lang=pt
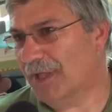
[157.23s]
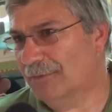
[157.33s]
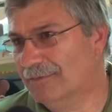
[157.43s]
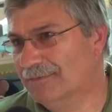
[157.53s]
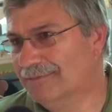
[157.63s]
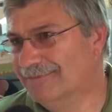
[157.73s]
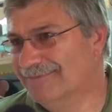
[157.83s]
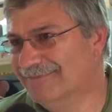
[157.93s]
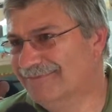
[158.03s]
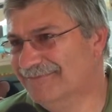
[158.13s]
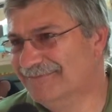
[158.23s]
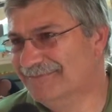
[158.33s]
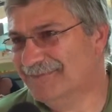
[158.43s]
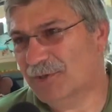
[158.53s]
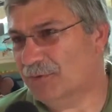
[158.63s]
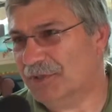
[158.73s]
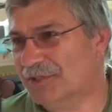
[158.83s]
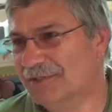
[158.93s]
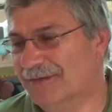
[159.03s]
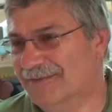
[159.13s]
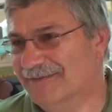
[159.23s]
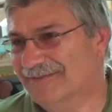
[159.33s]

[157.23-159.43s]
não. Com isto, não.